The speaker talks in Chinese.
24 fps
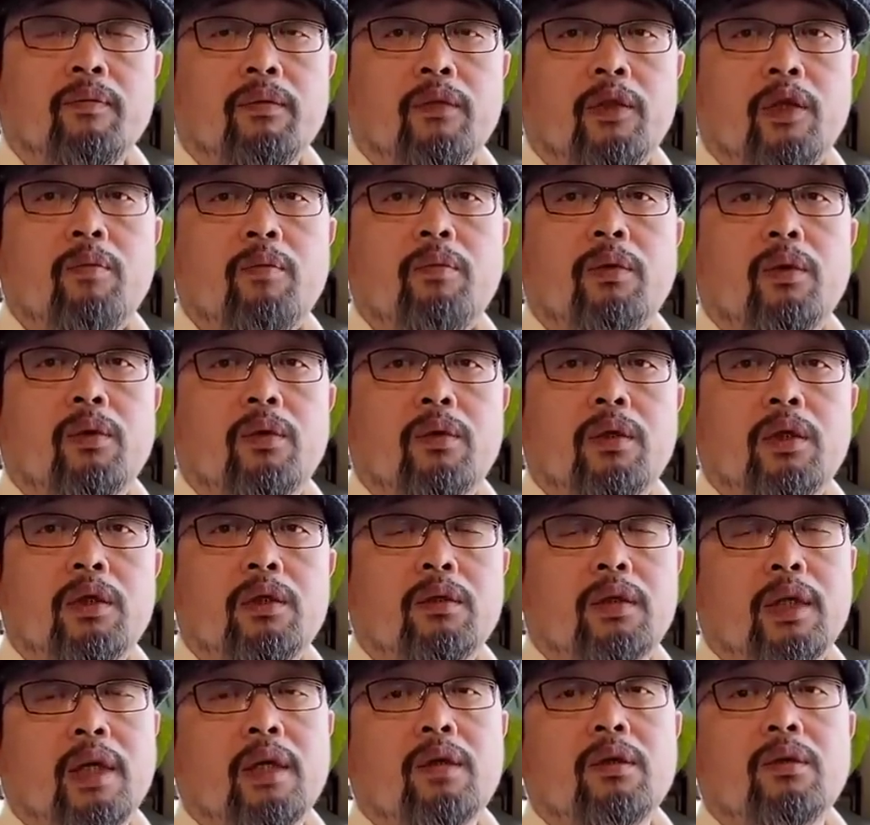您比如说，就
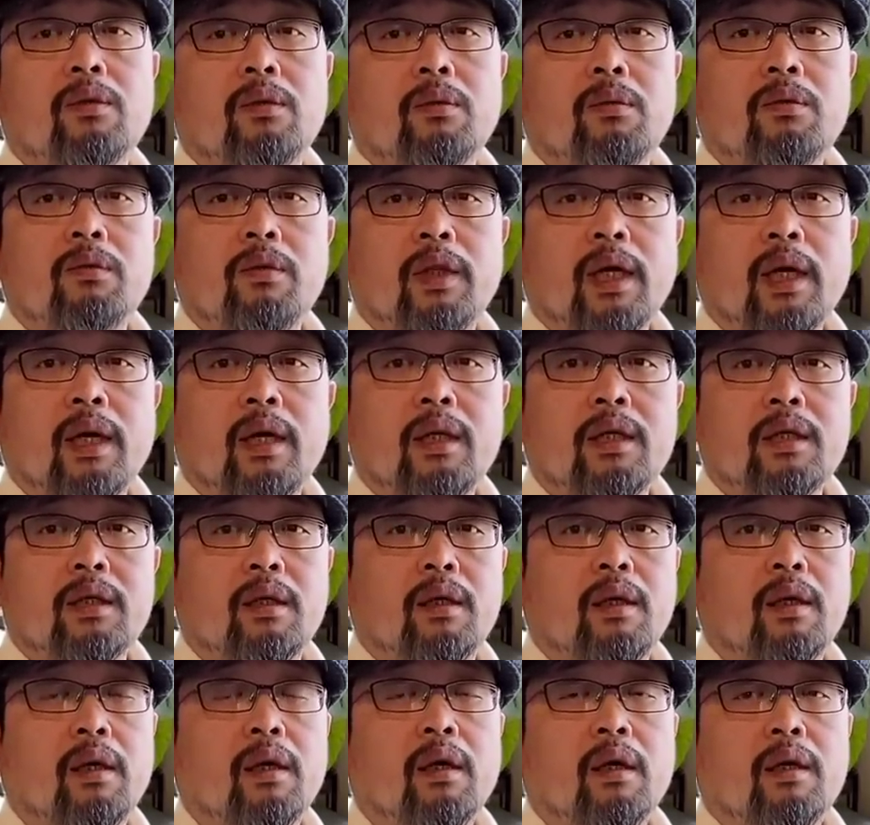咱从最开始
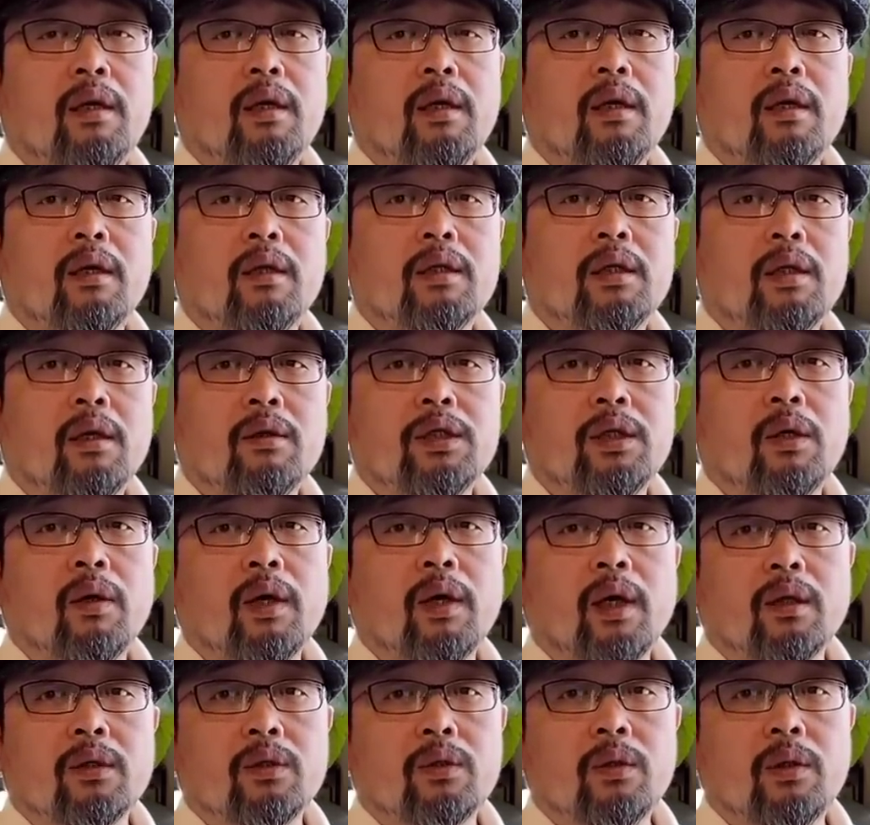的这个小小
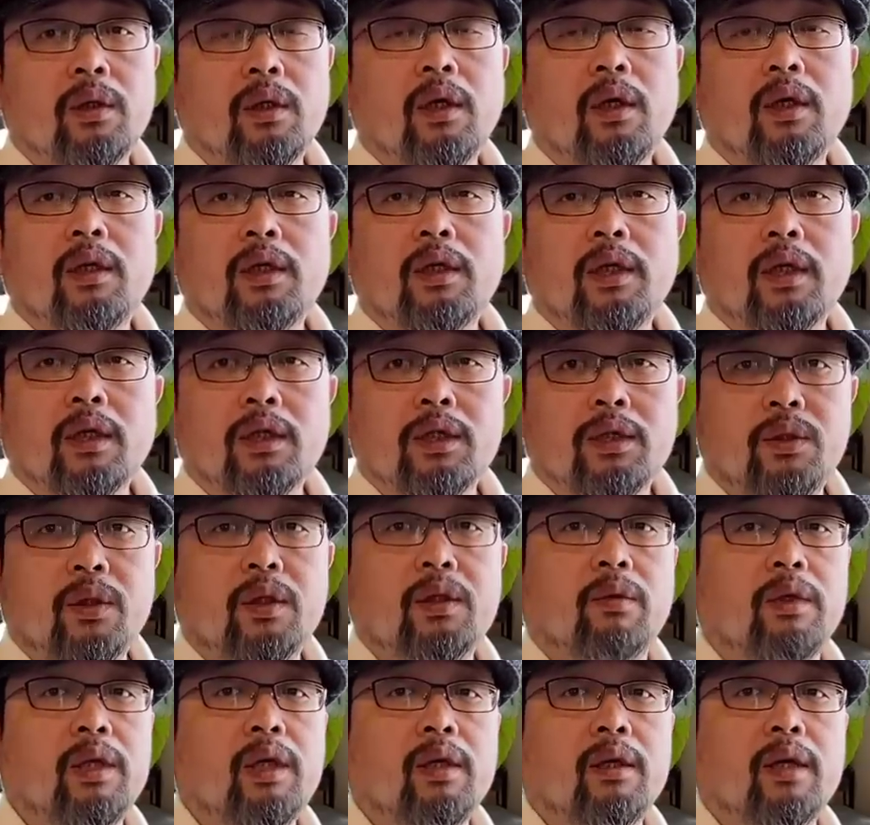岗村这个血
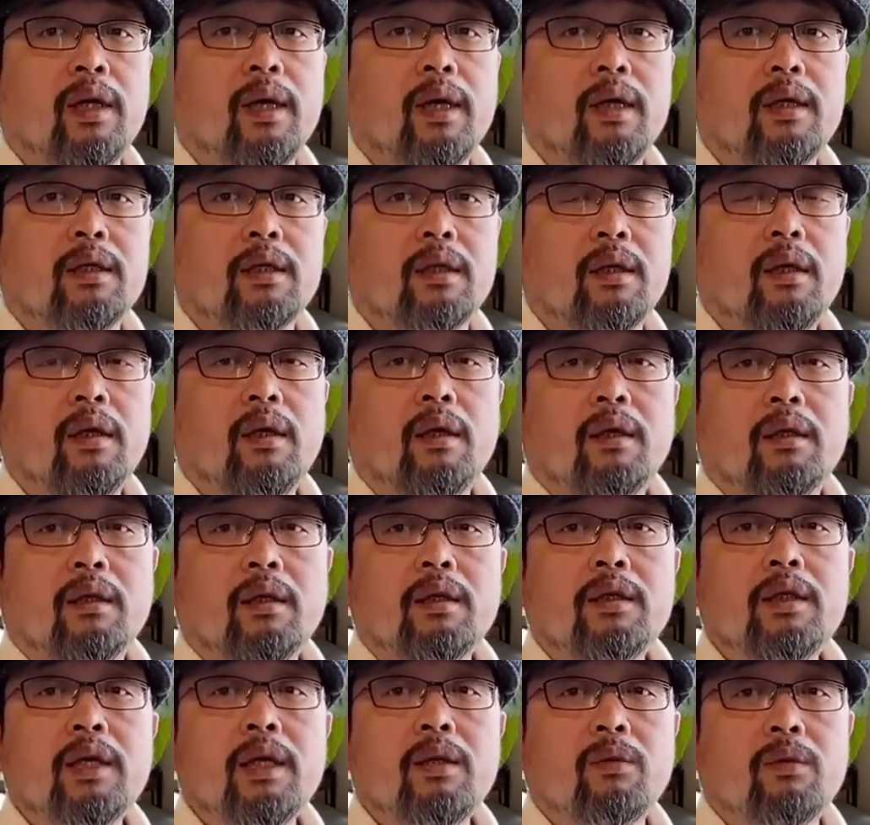手印开始，那
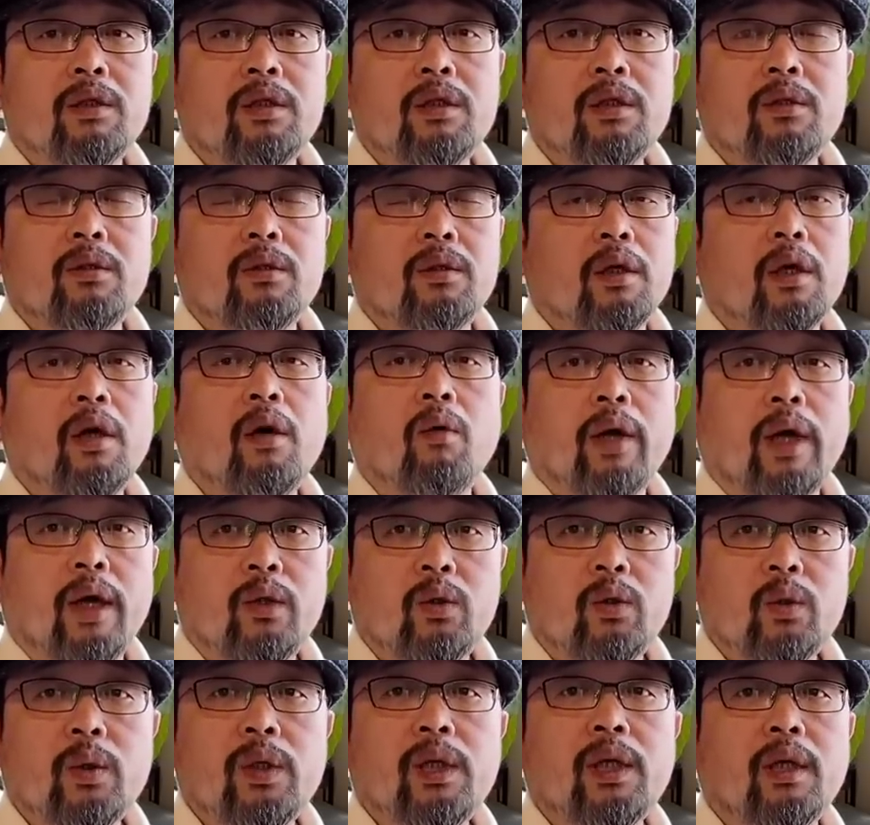这种进后来
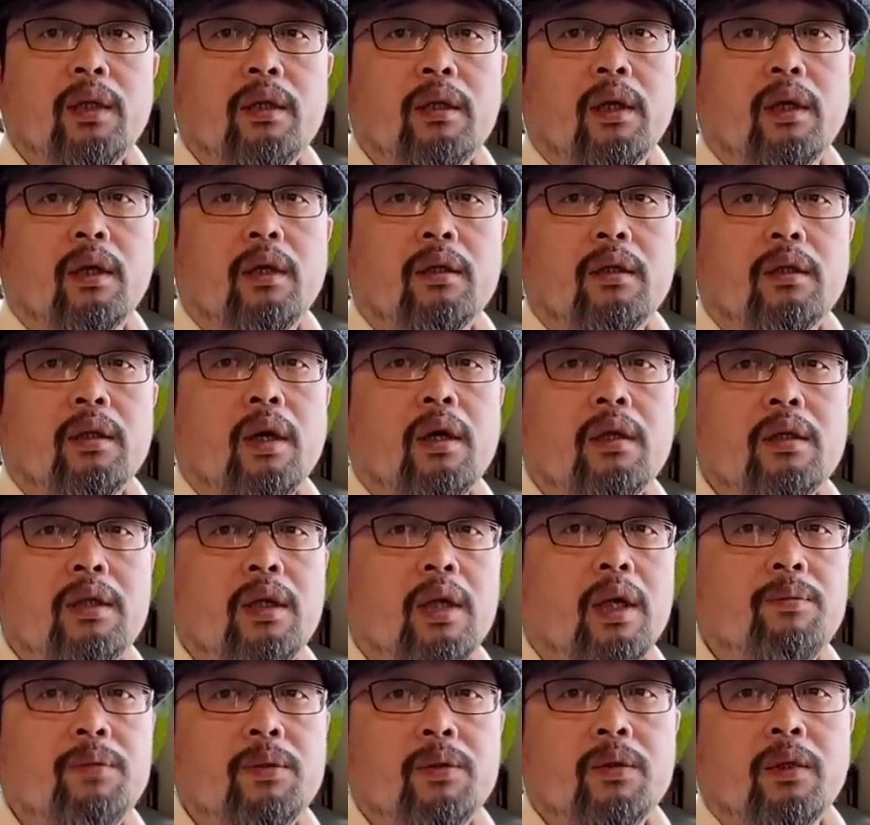追认的，当时
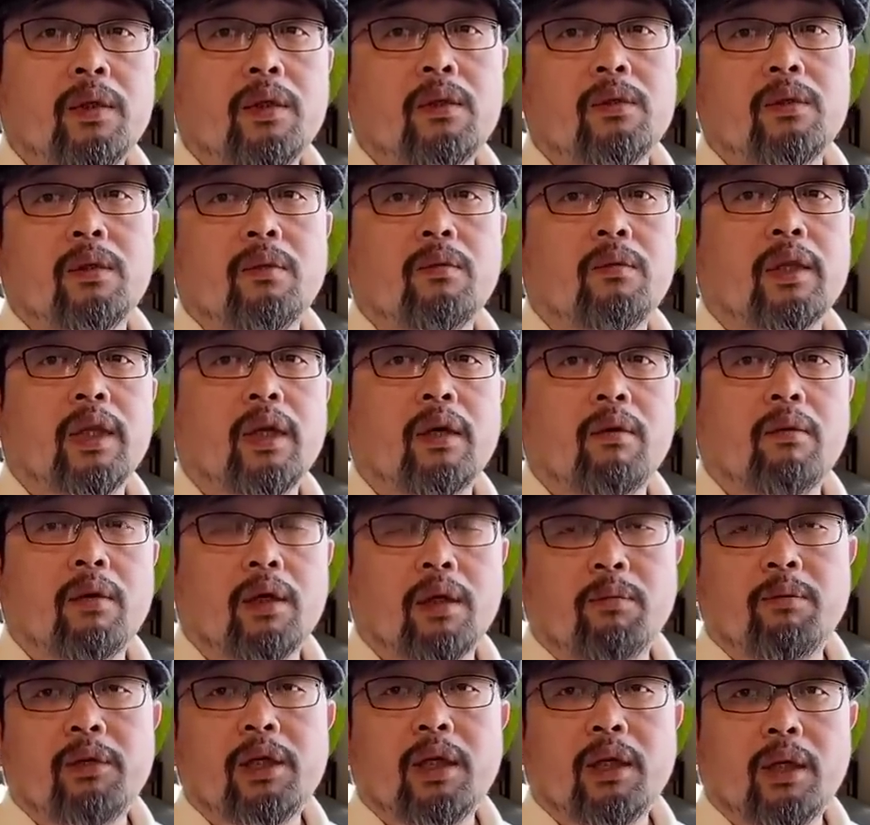他们觉得说，我操，我
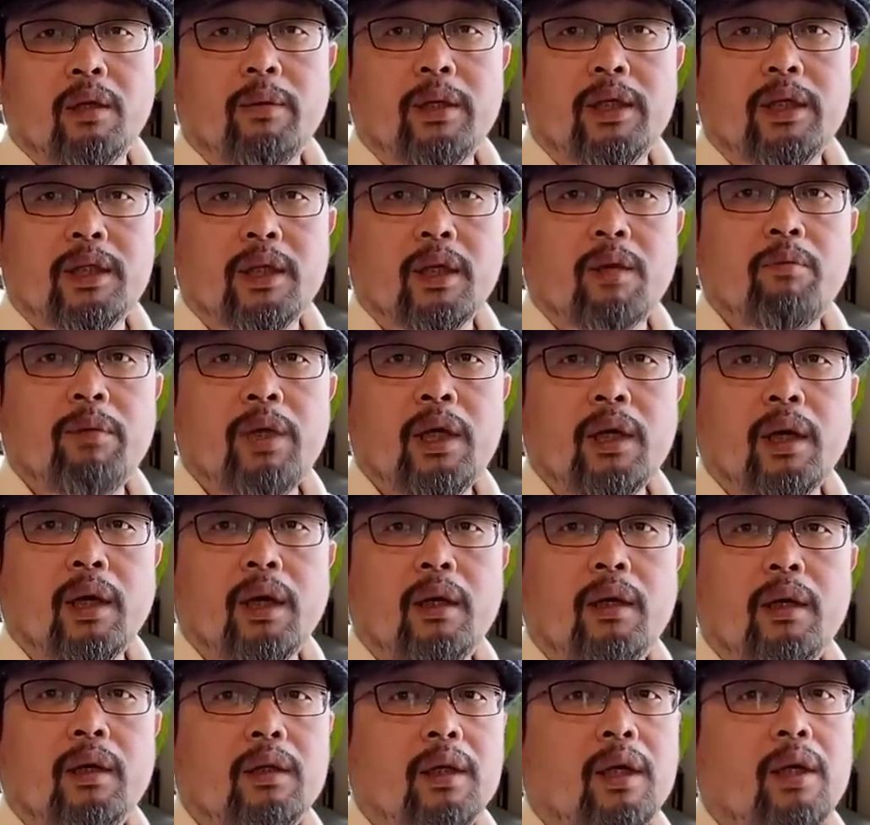他妈这得被枪毙了，
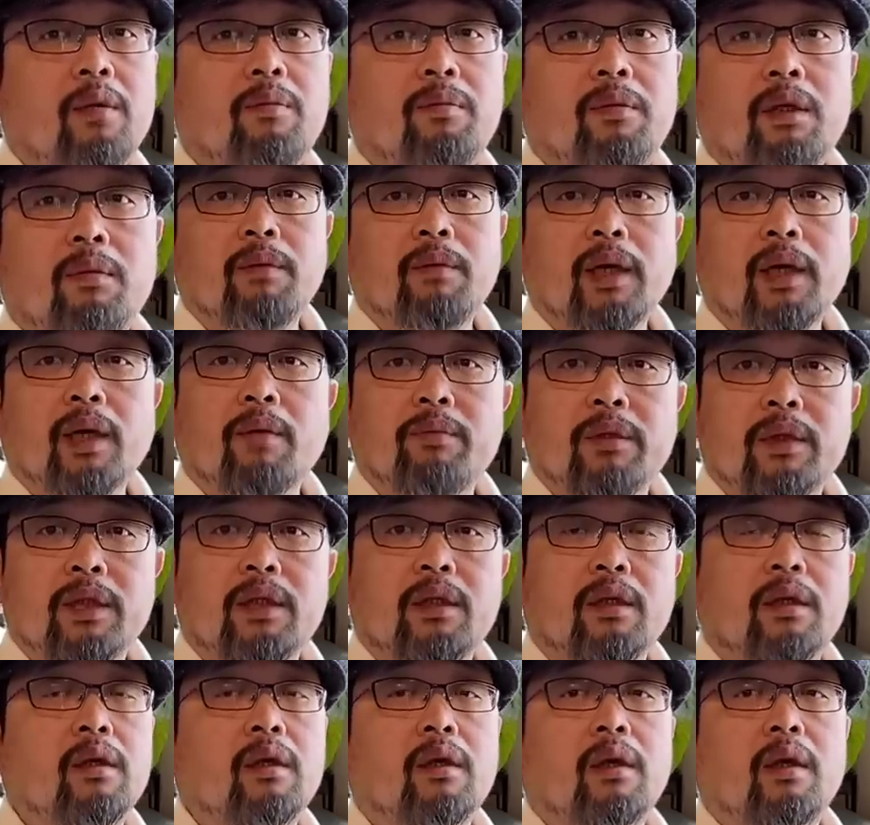但是不干不行。